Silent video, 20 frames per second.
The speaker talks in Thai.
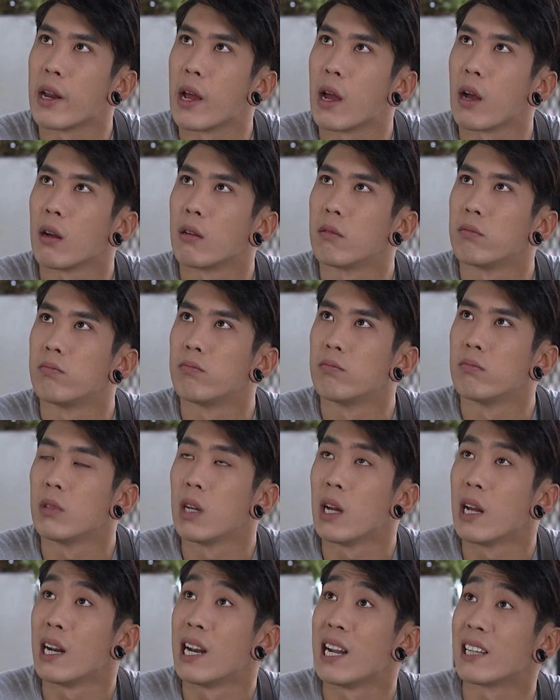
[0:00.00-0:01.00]
เนี่ย
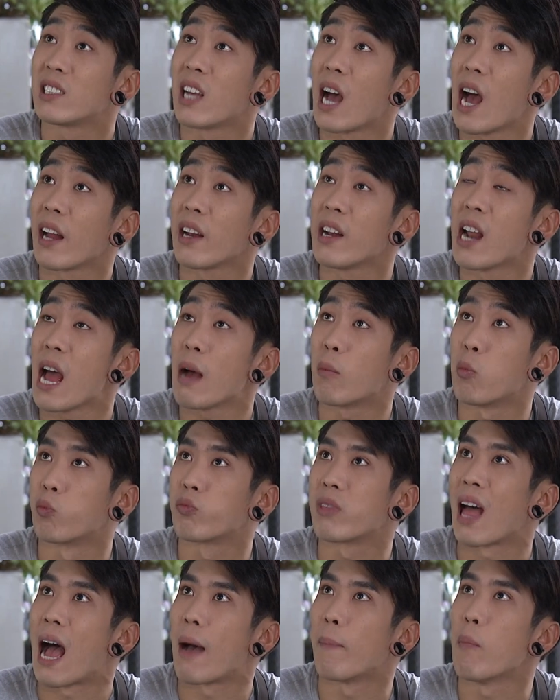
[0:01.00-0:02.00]
และชาติหน้าผม
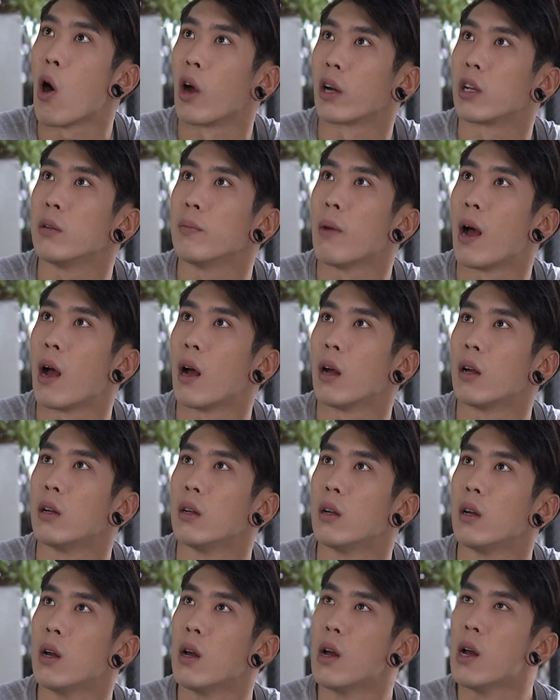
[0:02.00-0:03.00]
ตาบอดขึ้นมา
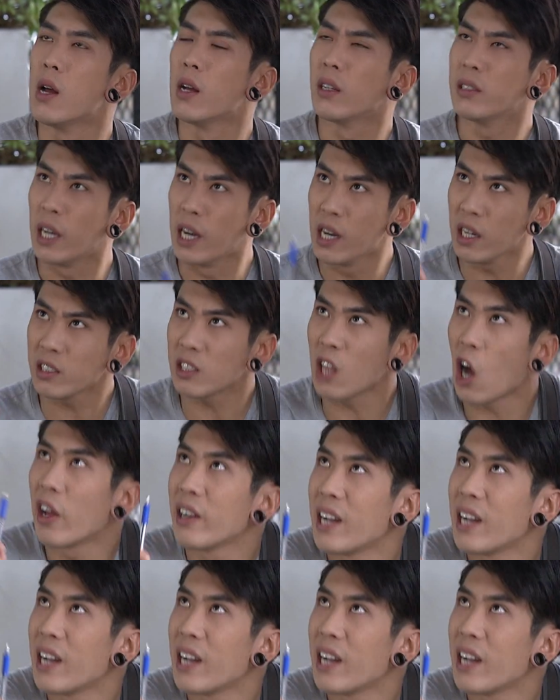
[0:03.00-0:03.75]
ถึงตอน